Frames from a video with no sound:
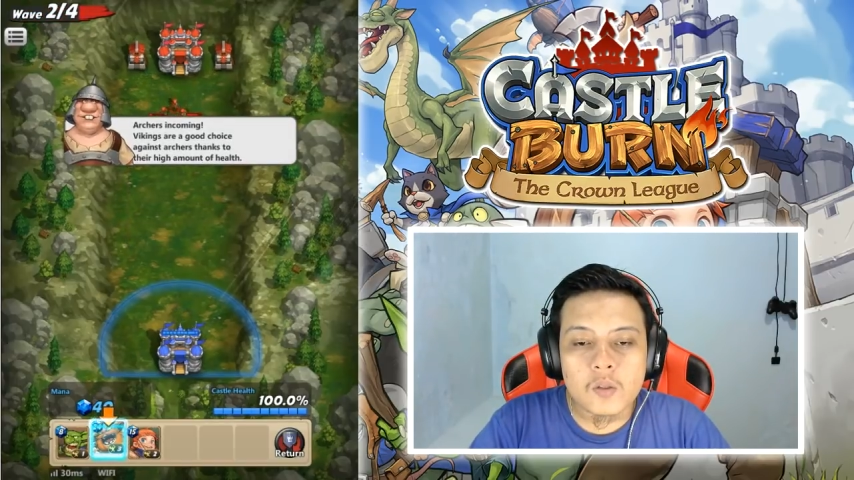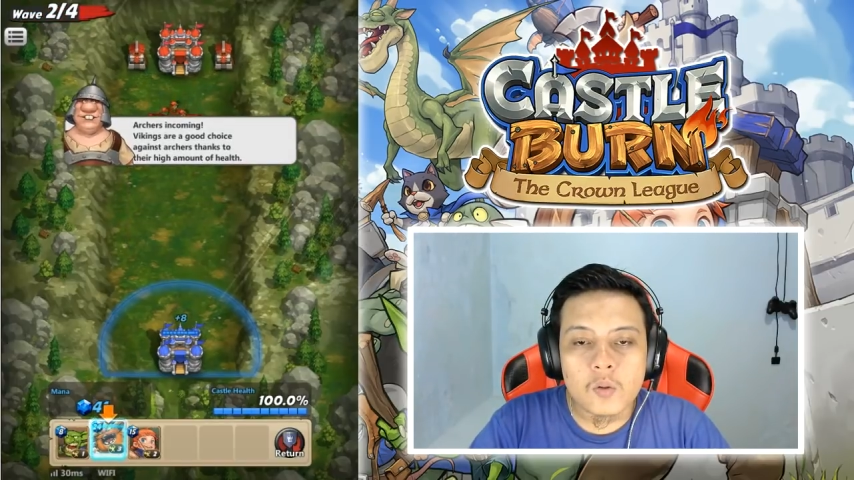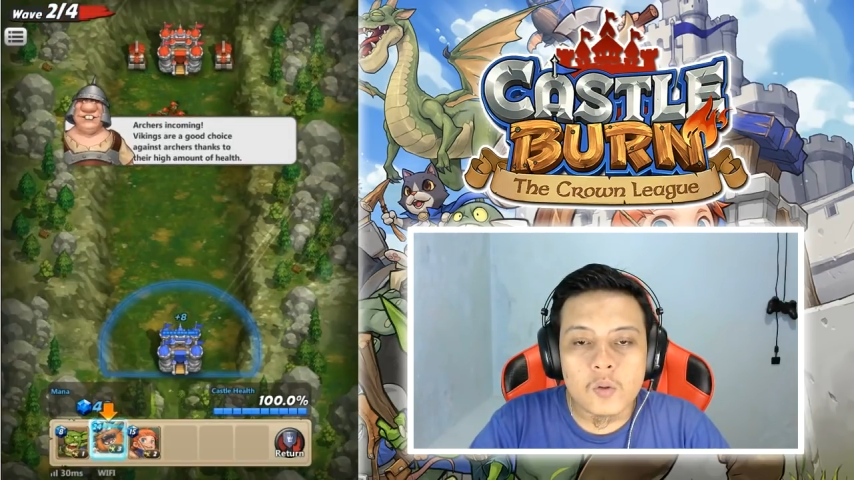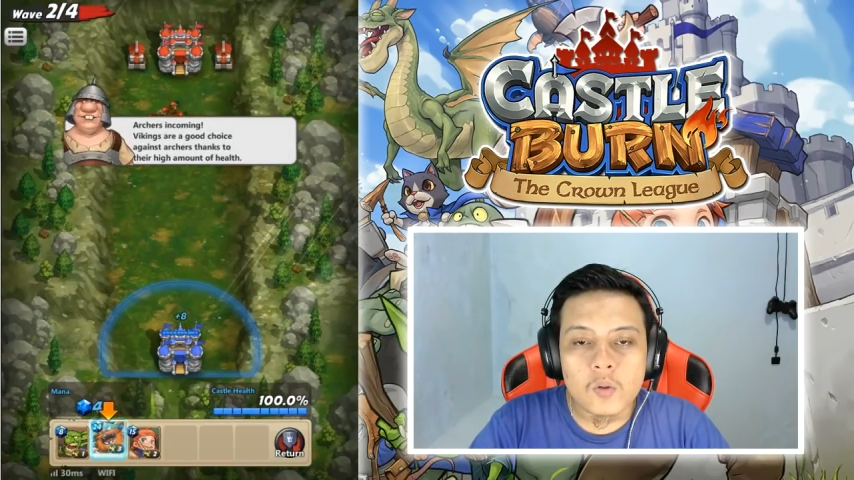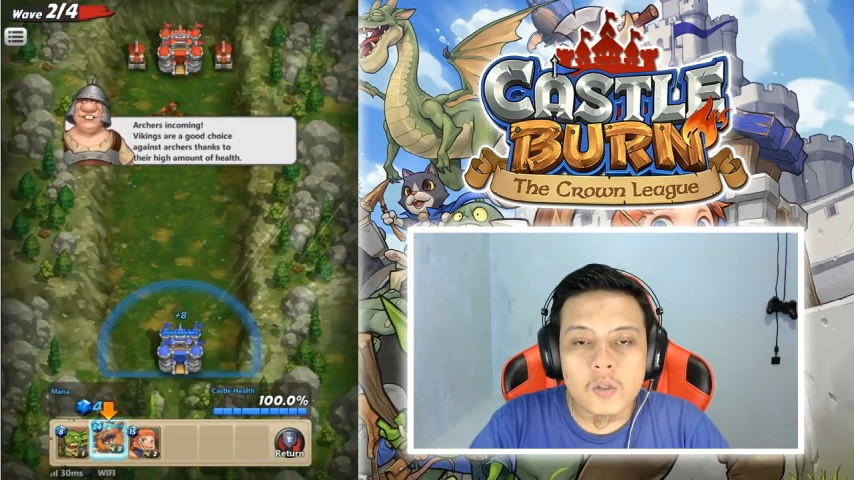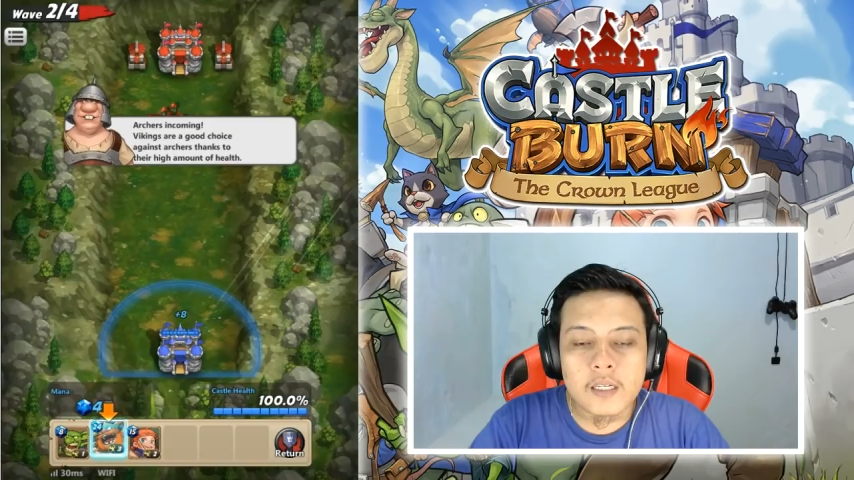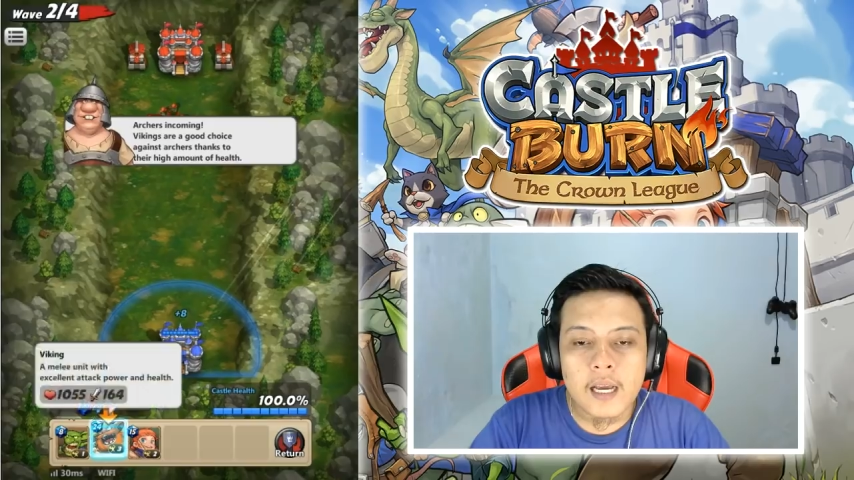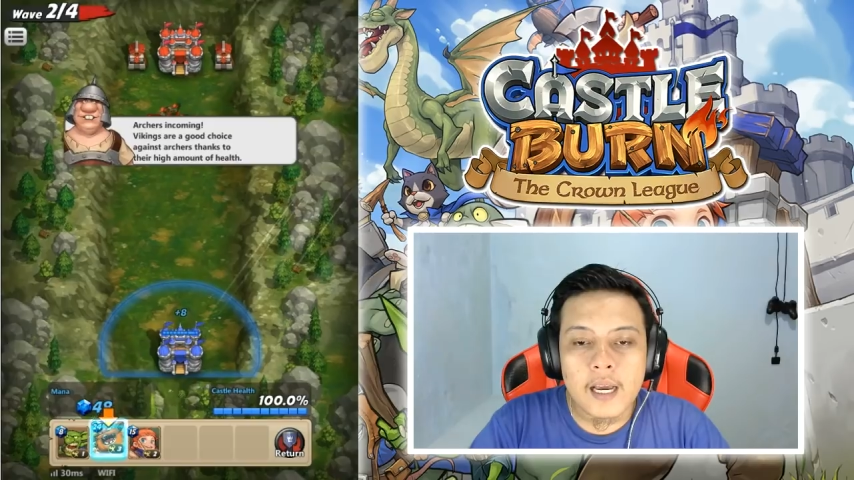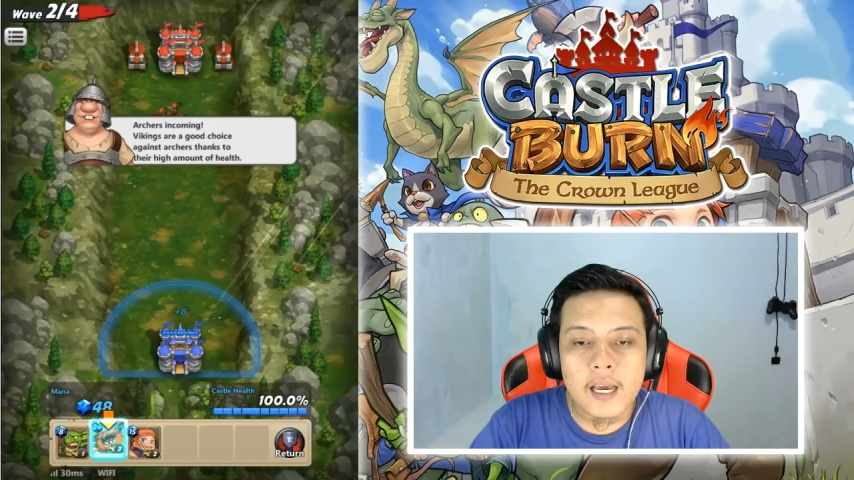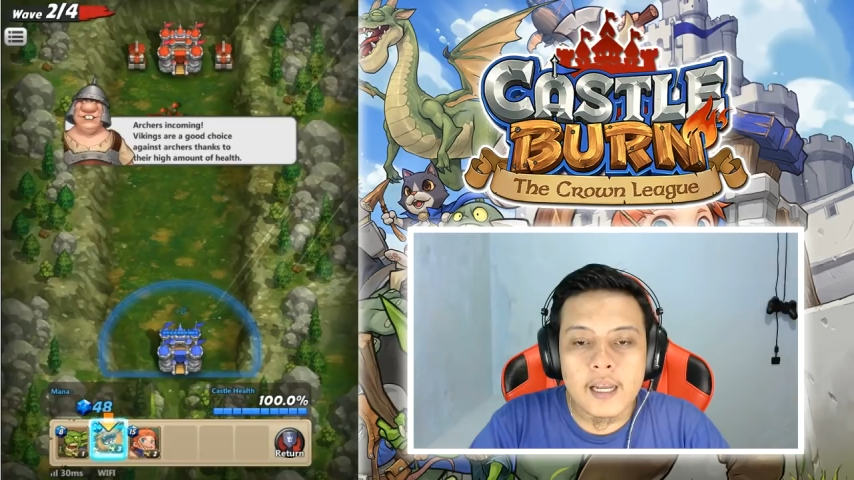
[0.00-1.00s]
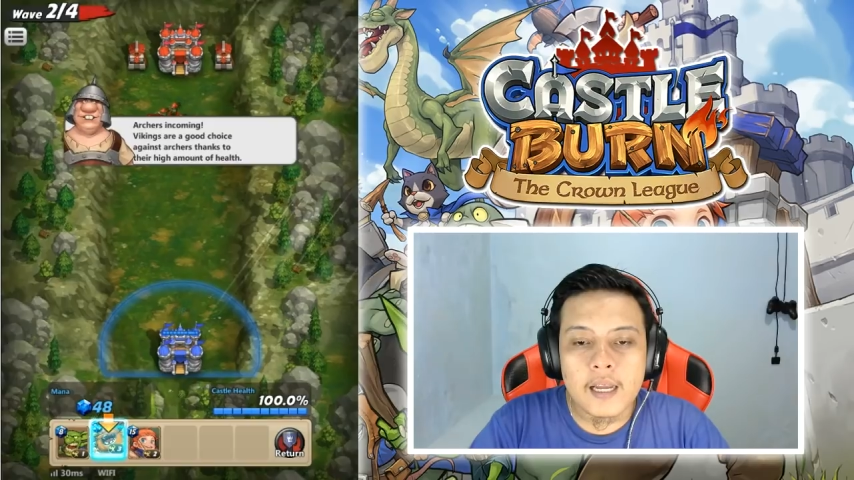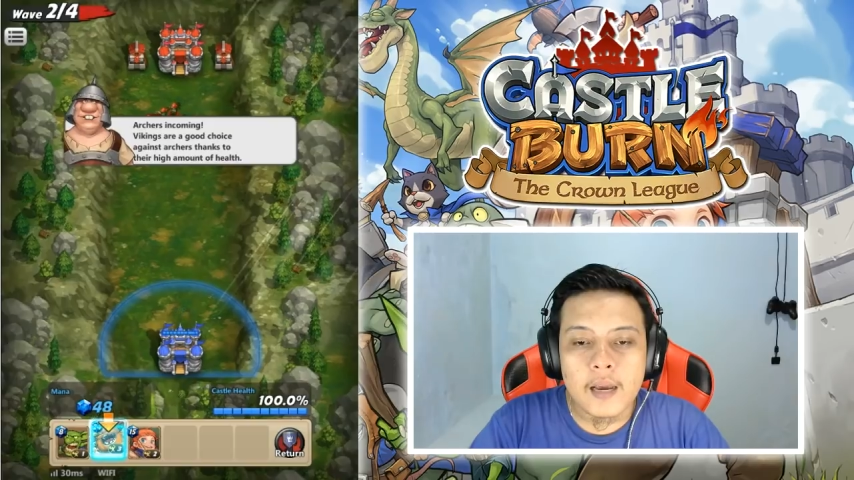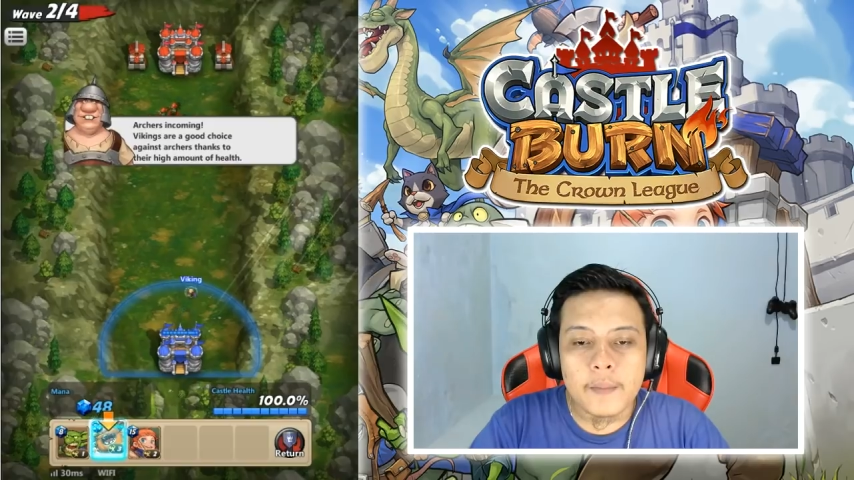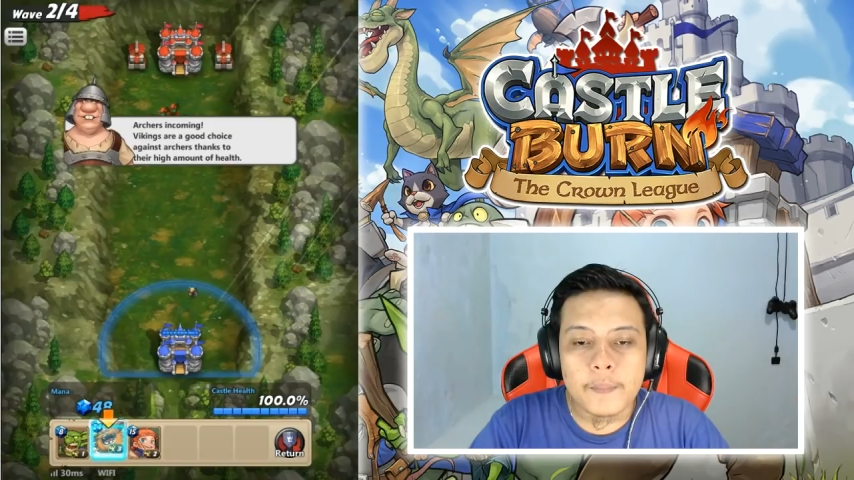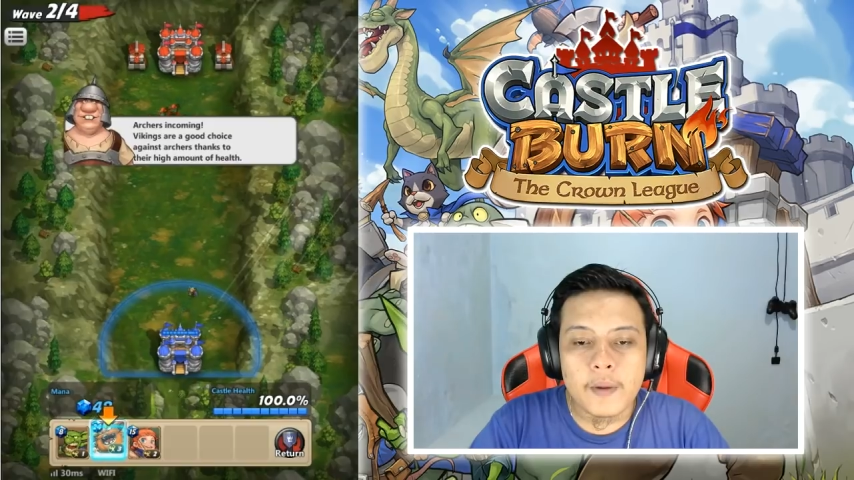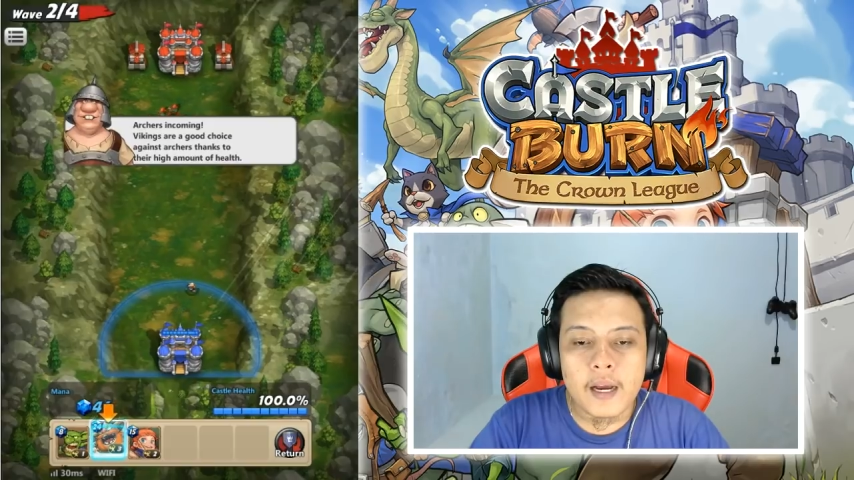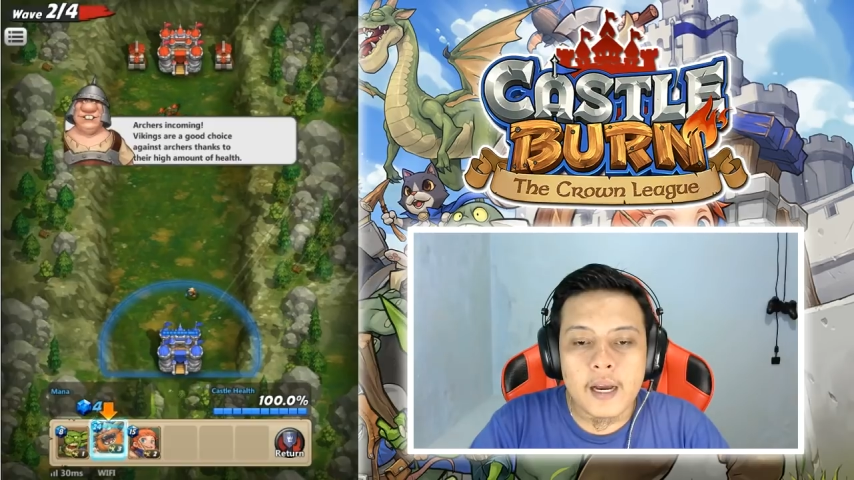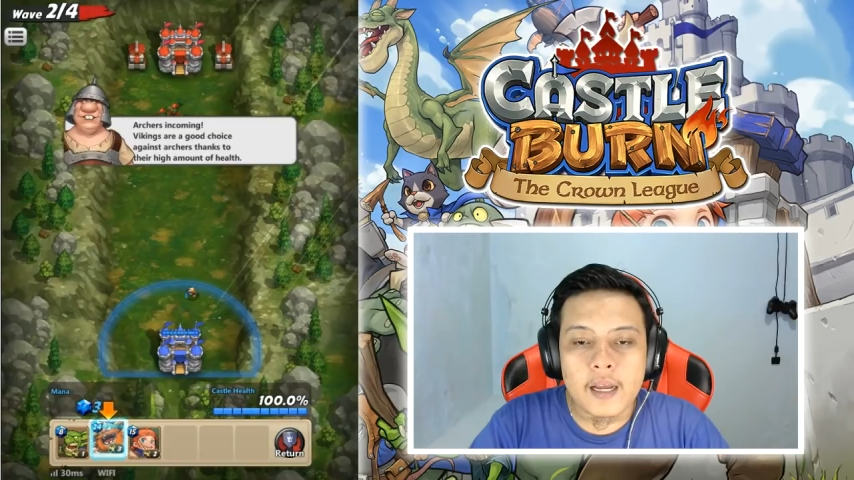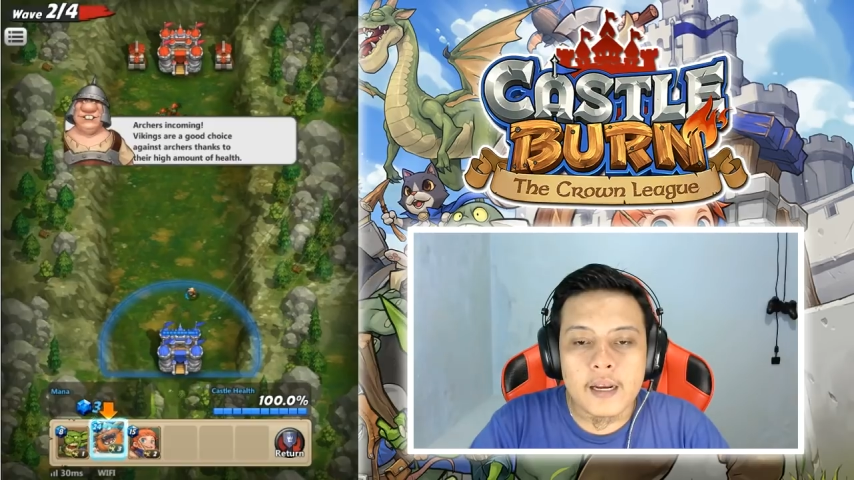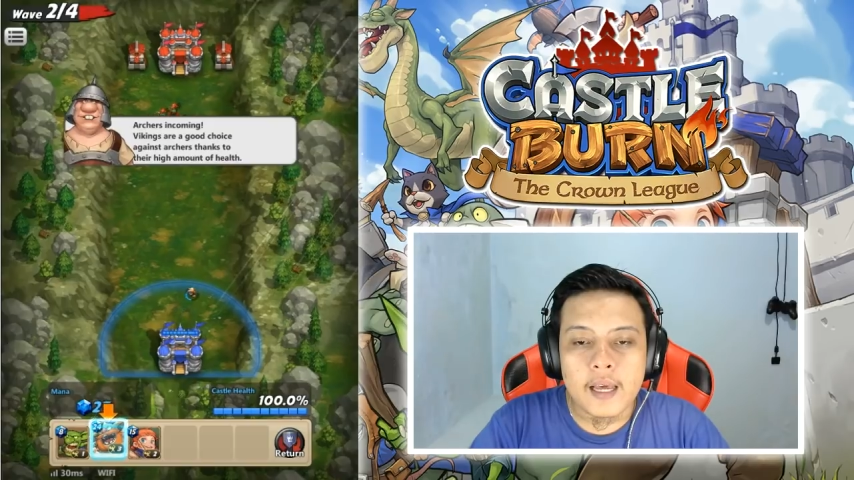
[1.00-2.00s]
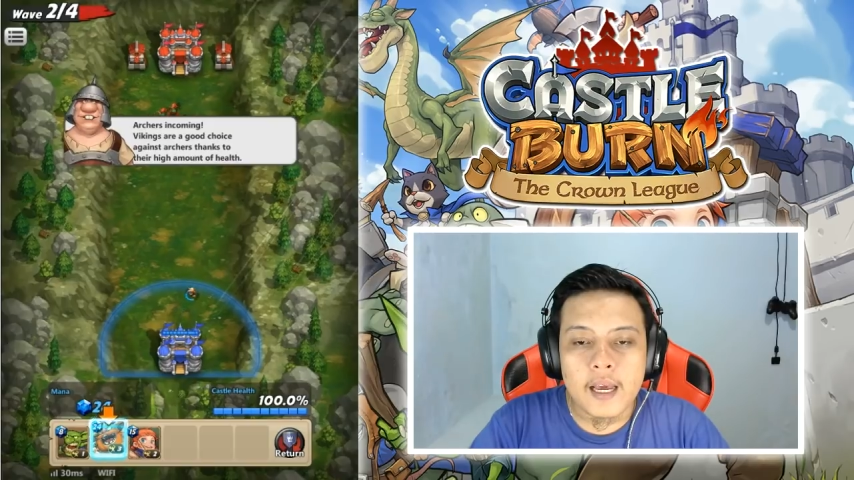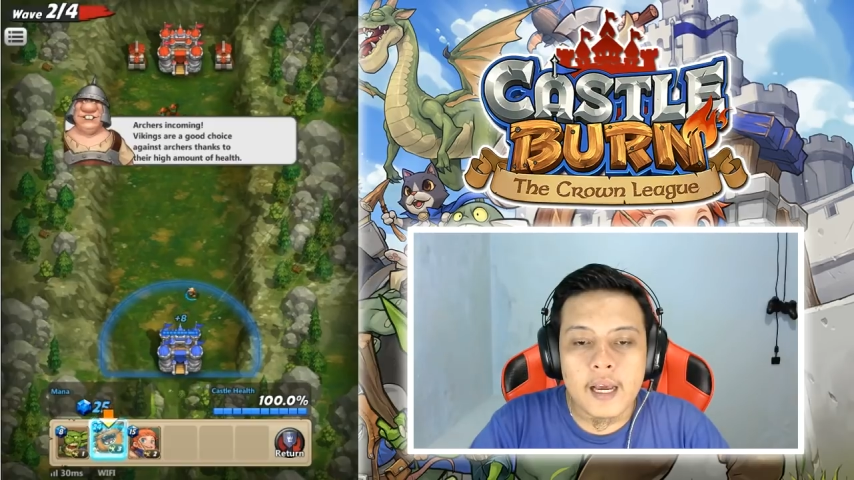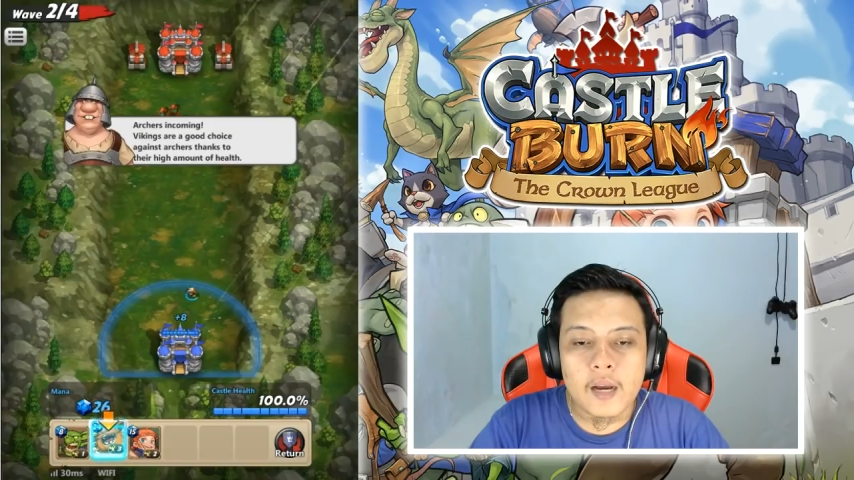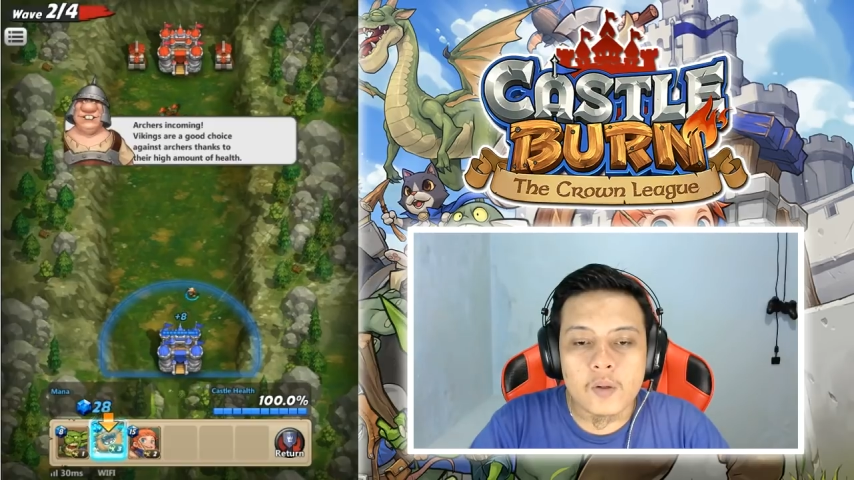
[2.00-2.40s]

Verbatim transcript: turunkan apa nah